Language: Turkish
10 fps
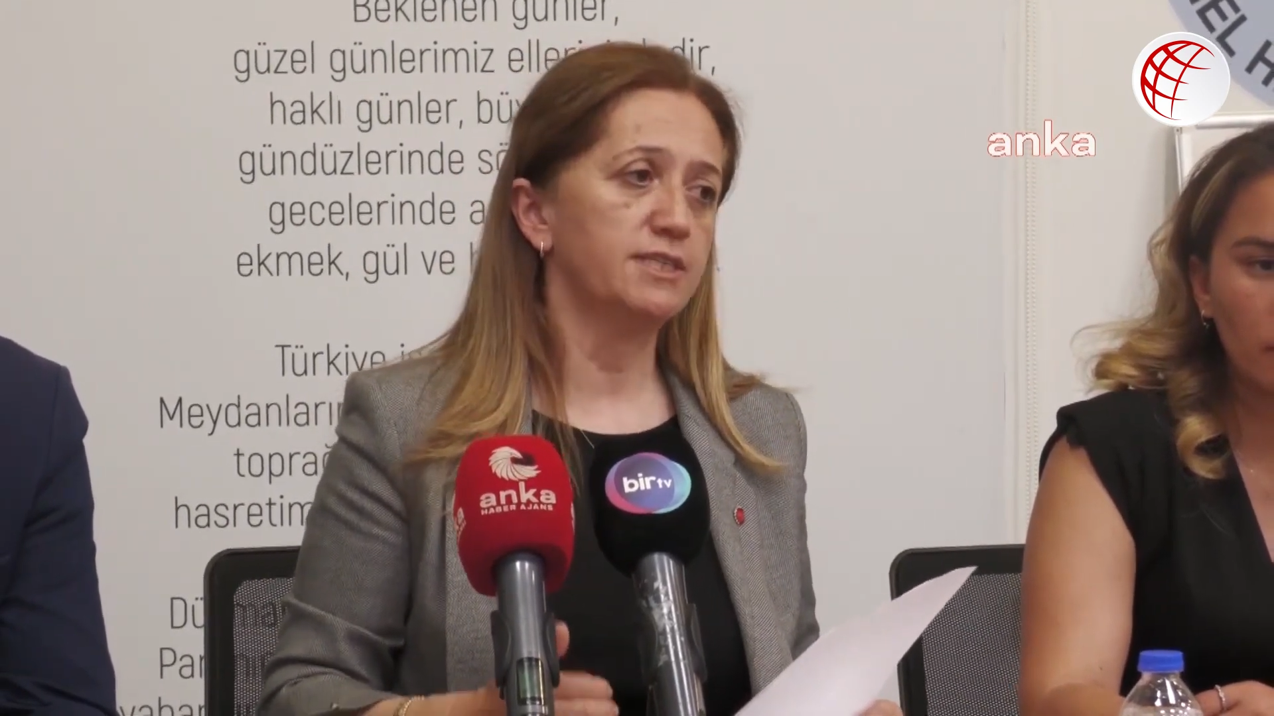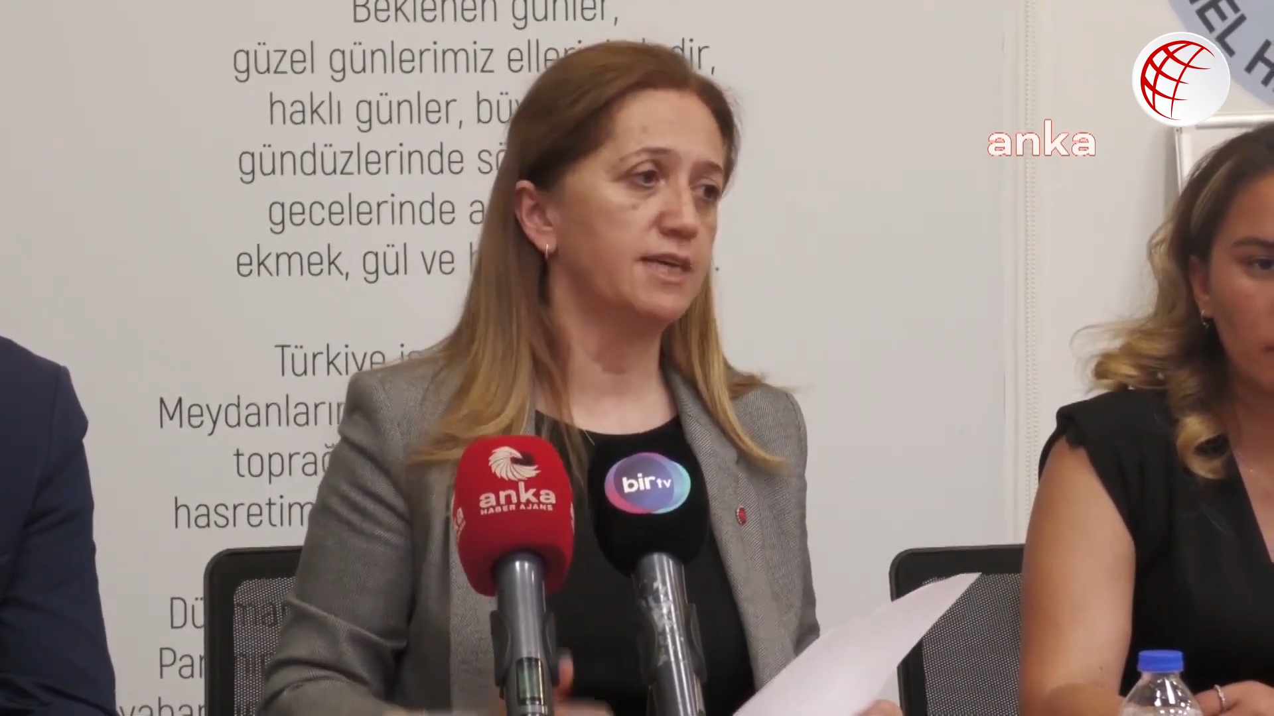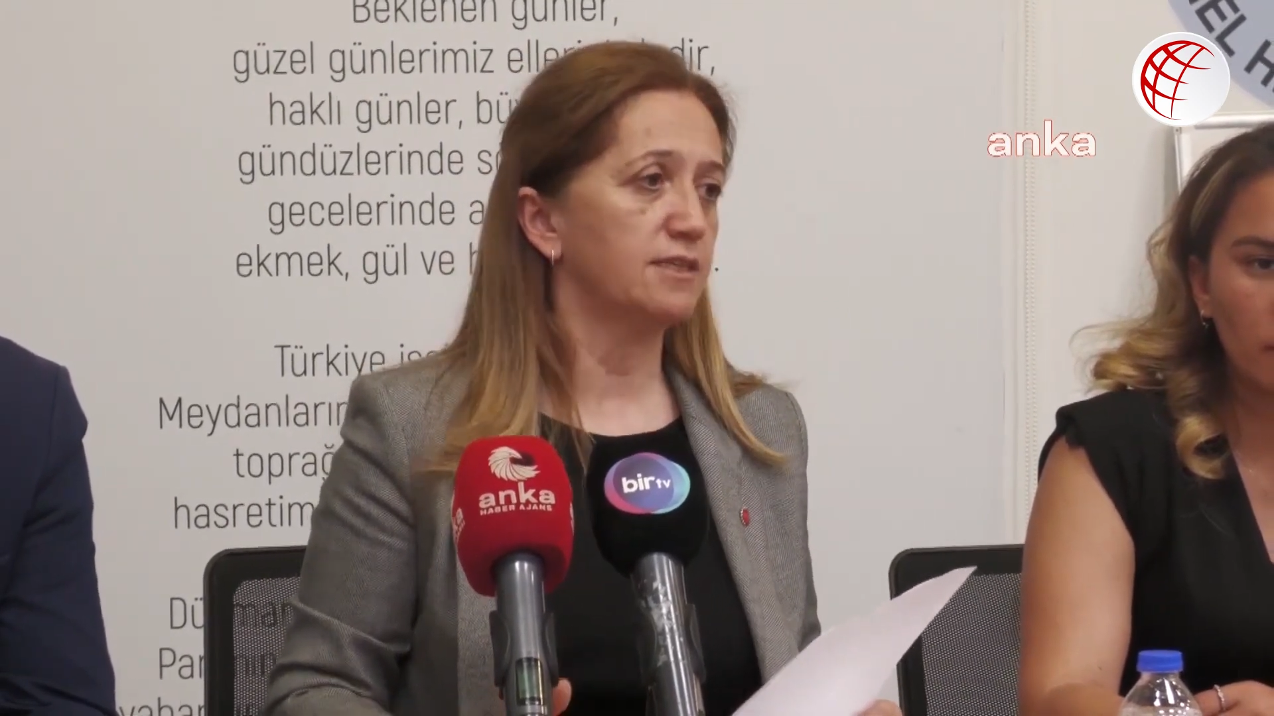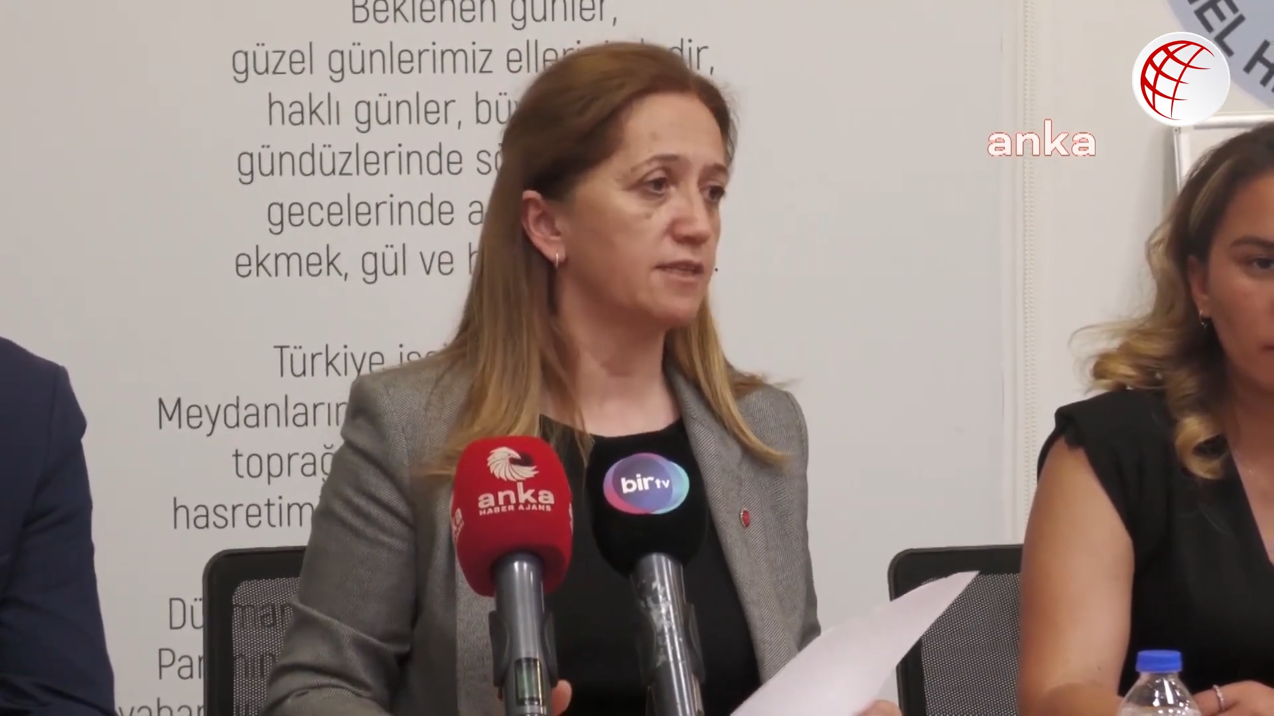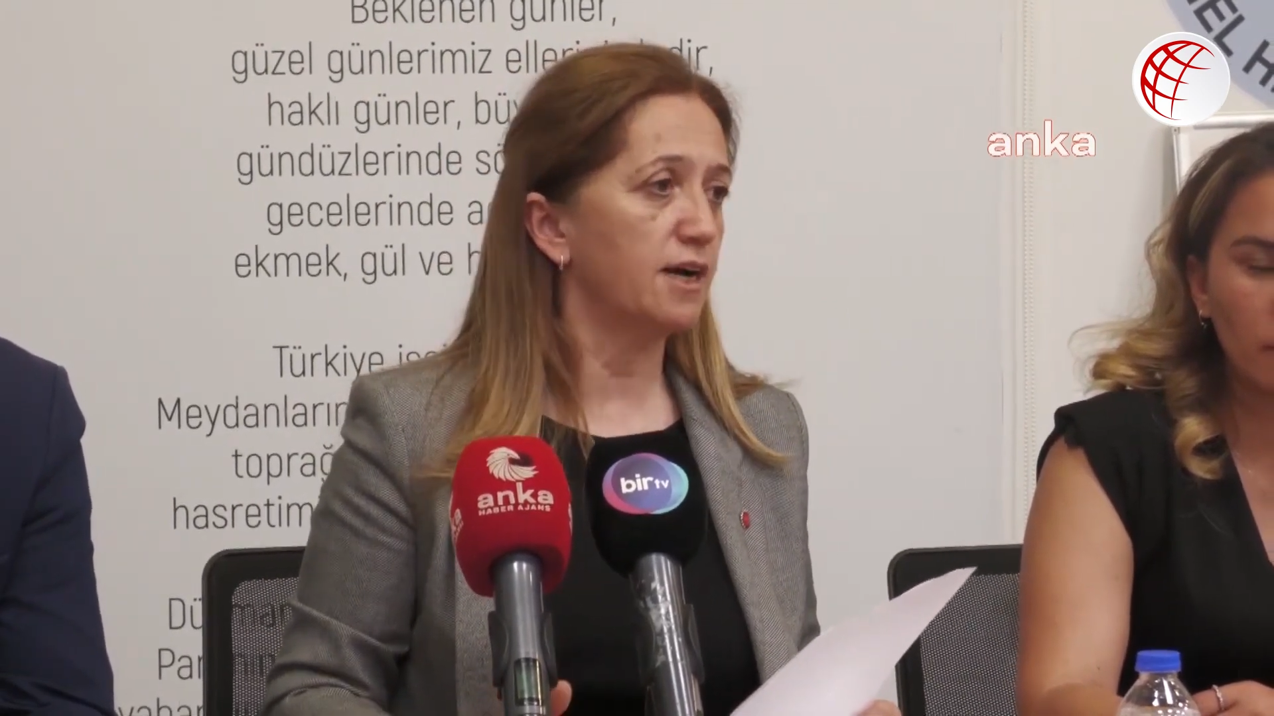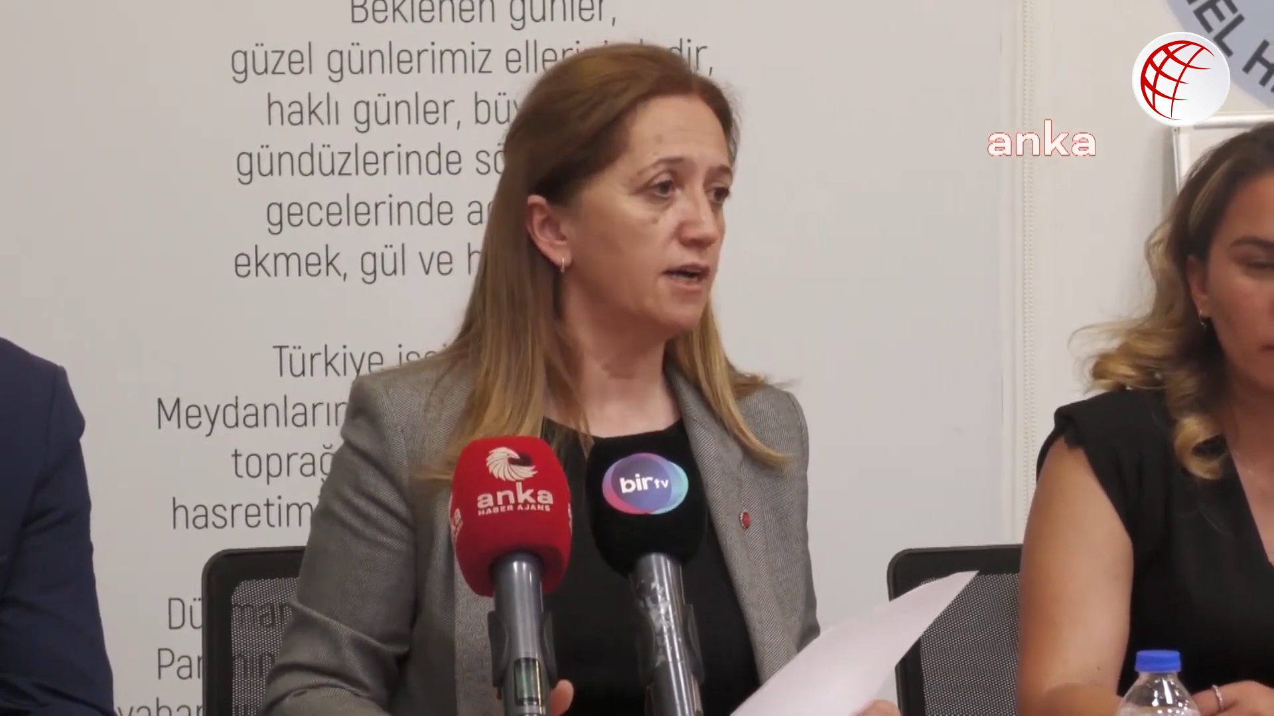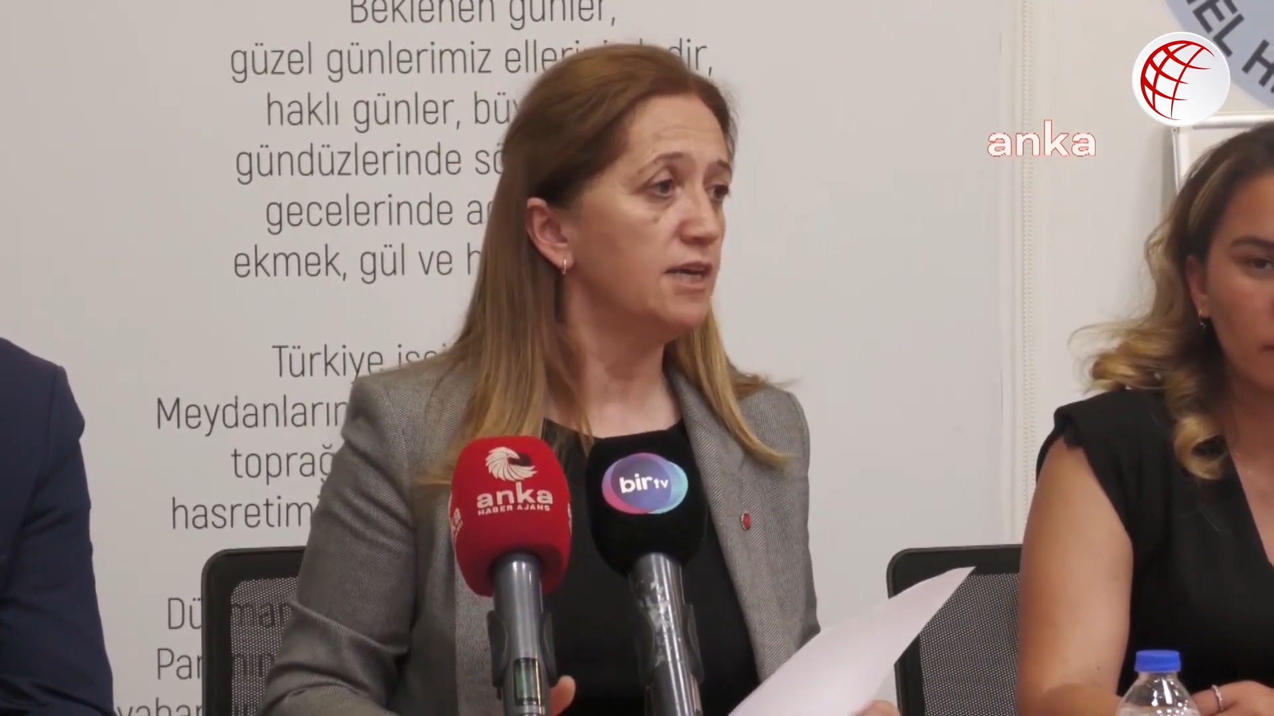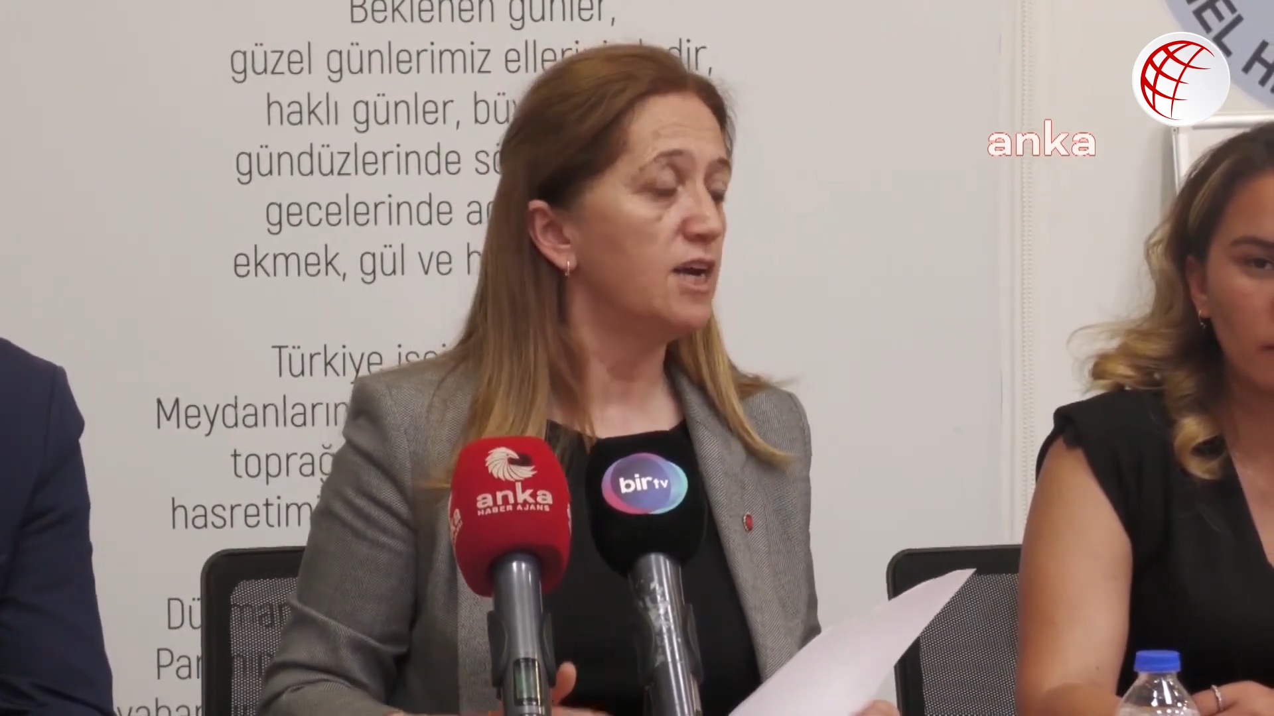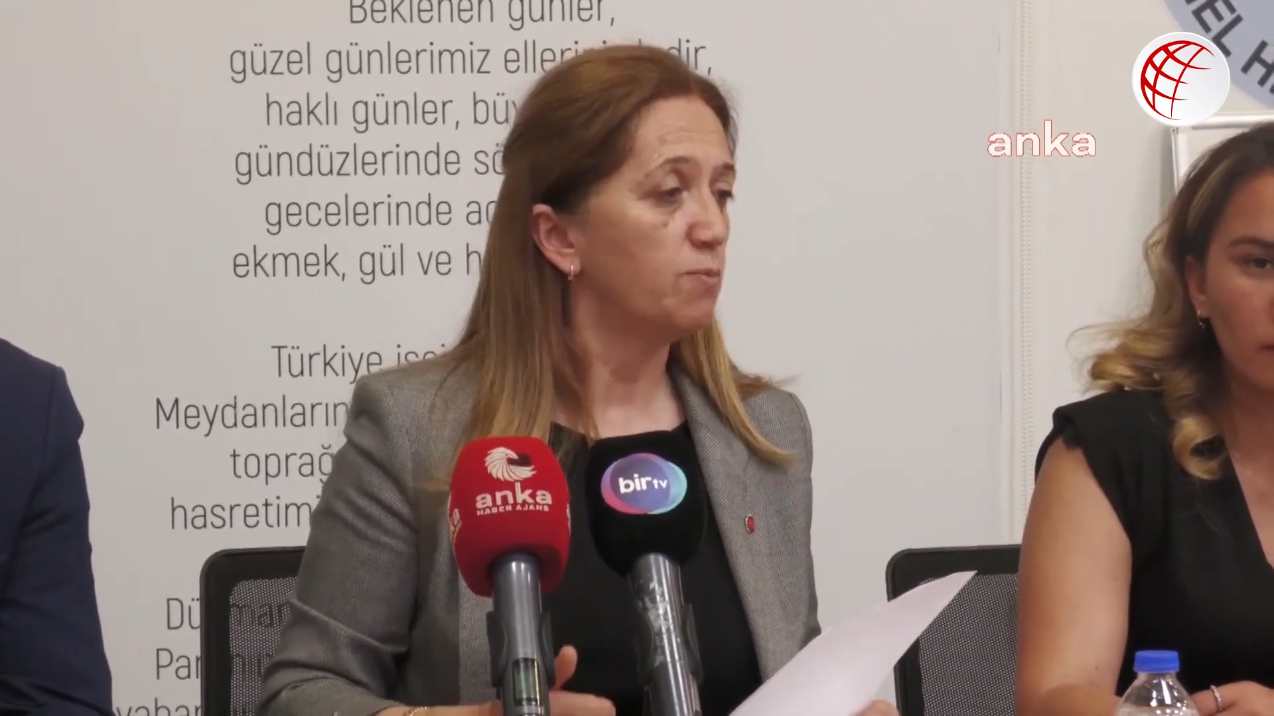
sendikal